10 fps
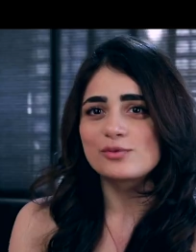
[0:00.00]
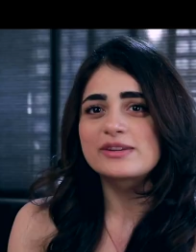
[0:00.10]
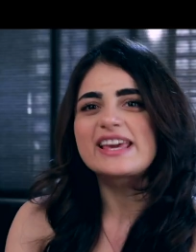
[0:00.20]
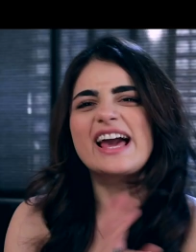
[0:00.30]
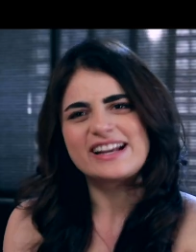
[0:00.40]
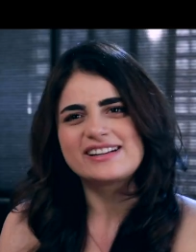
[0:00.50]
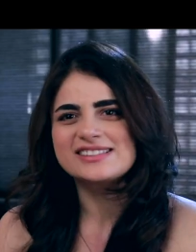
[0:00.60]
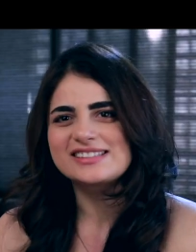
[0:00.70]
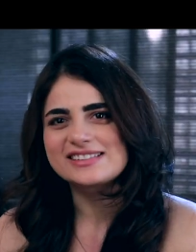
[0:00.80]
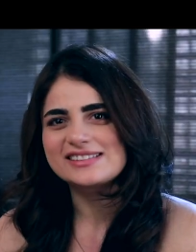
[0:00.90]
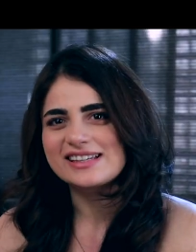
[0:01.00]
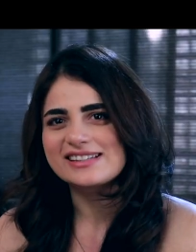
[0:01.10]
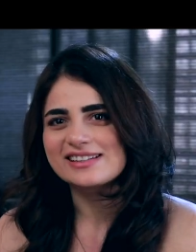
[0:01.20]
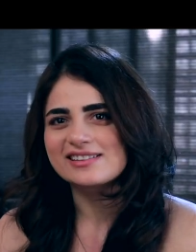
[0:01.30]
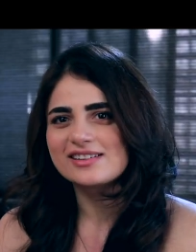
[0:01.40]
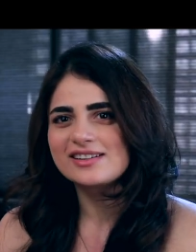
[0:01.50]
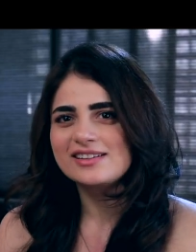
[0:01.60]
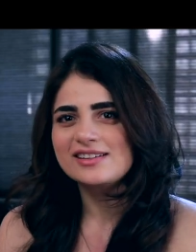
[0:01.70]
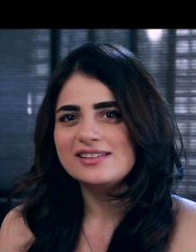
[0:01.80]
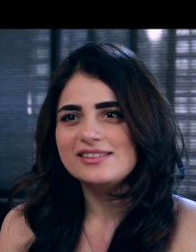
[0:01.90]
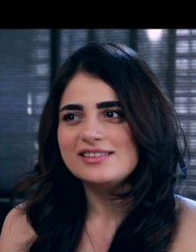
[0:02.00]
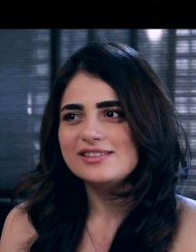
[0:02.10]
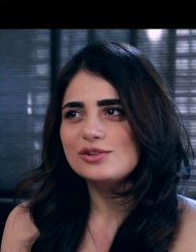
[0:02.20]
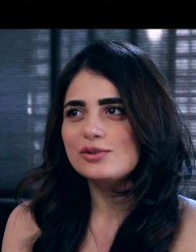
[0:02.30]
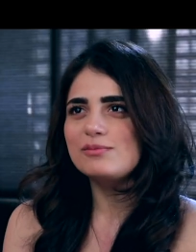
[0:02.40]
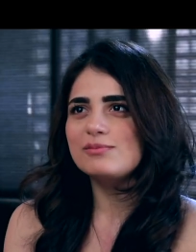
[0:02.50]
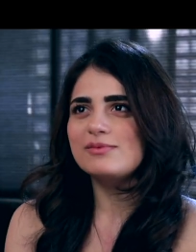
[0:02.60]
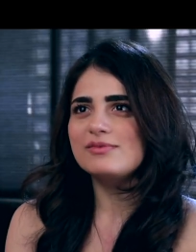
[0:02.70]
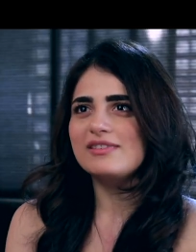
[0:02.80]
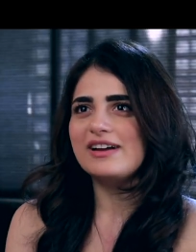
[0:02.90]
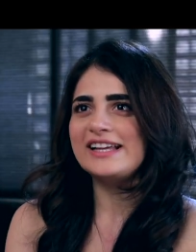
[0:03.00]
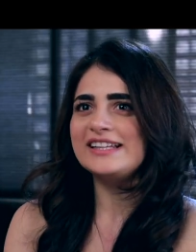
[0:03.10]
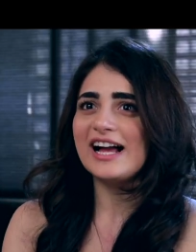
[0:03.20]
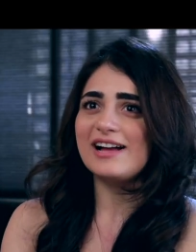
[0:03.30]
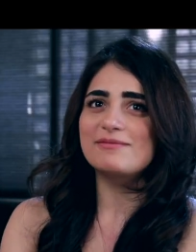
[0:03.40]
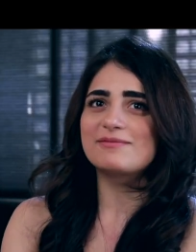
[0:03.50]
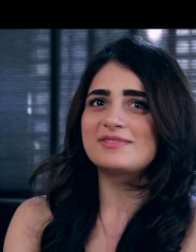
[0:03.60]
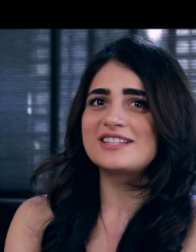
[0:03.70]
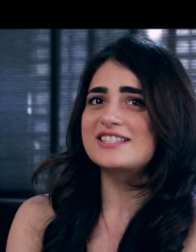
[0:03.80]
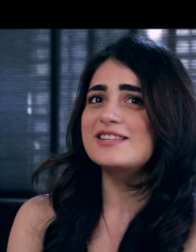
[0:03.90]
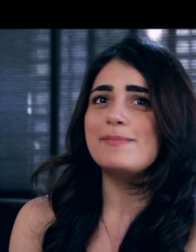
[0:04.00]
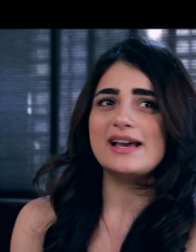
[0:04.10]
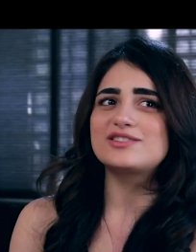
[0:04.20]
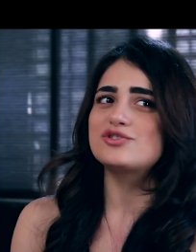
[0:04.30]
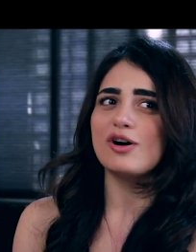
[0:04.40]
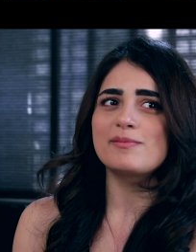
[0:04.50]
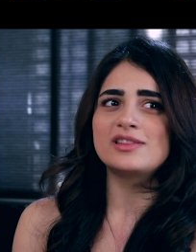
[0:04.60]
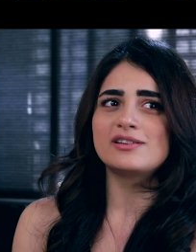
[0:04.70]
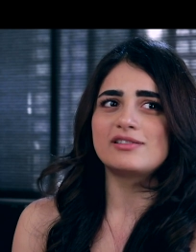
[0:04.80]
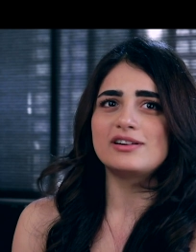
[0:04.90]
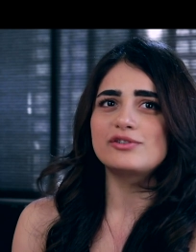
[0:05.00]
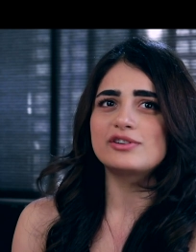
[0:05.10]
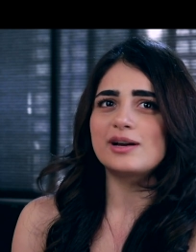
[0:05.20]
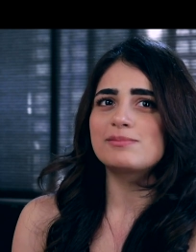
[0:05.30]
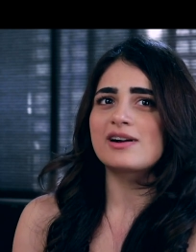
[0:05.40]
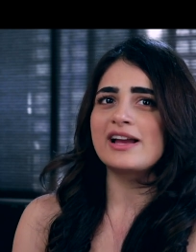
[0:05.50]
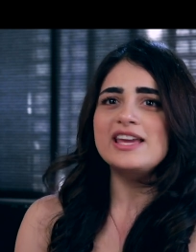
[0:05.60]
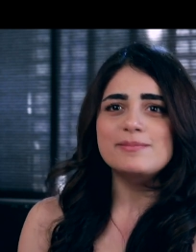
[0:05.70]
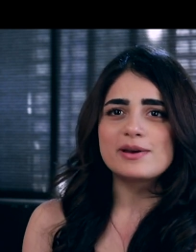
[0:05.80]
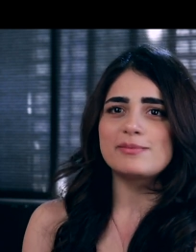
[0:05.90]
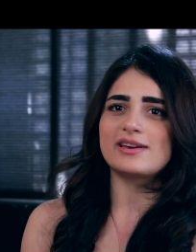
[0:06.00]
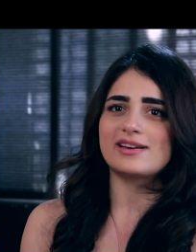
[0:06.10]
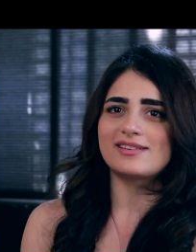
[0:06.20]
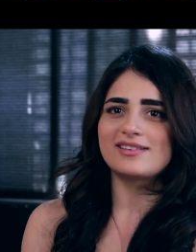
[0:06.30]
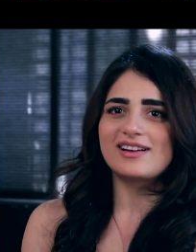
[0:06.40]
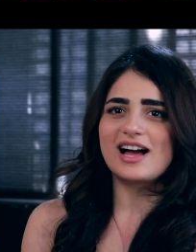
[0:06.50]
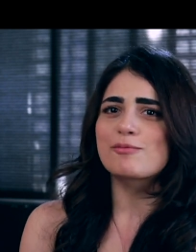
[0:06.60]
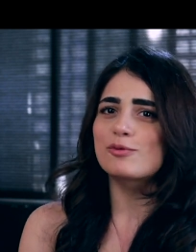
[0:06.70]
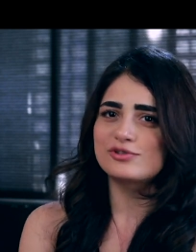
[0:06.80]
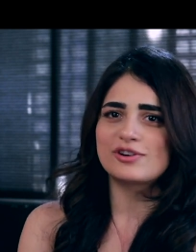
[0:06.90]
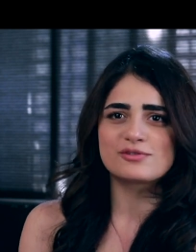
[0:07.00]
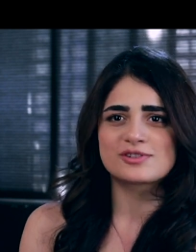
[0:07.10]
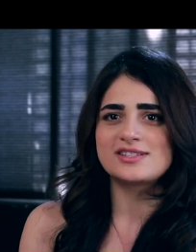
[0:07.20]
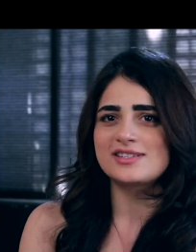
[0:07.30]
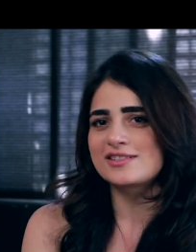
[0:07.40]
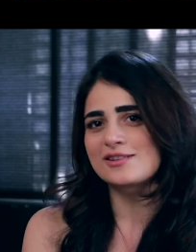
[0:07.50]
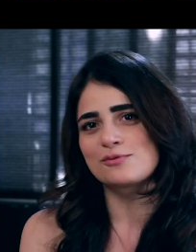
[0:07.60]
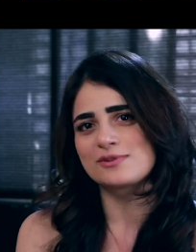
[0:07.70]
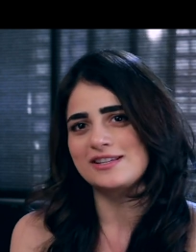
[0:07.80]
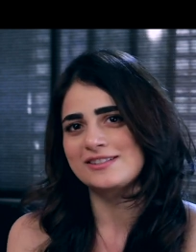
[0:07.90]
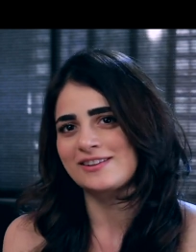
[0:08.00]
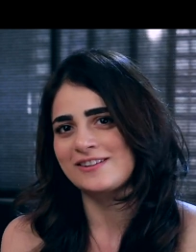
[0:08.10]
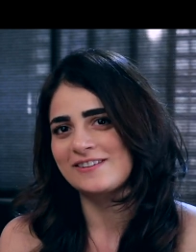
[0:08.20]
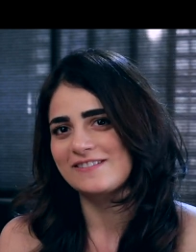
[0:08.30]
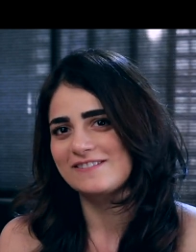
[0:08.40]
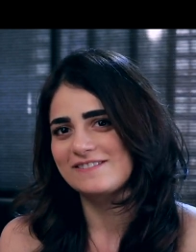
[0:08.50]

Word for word: उनके कैरेक्टरिस्टिक्स देख के तो आई थिंक दिस इज़ द बेस्ट जॉब इन द वर्ल्ड क्योंकि आप कहीं पे भी हैं आप कुछ ना कुछ किसी से ज़रूर सीख सकते हैं